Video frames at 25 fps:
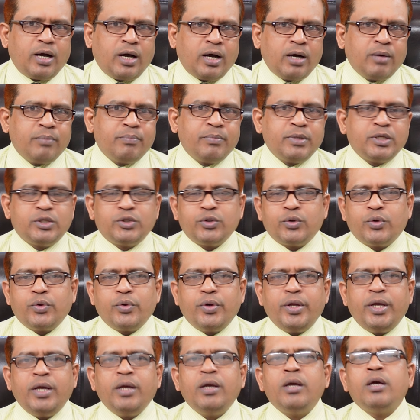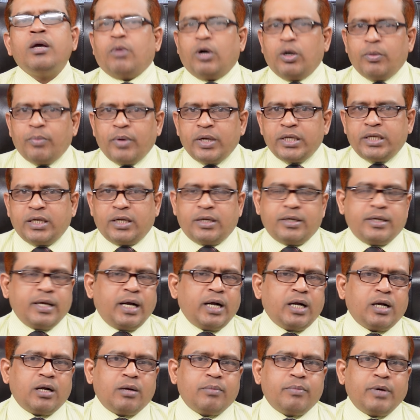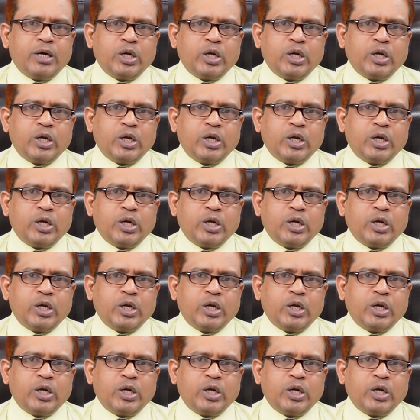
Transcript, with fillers: আহমেদ সরণি মগবাজার ঢাকা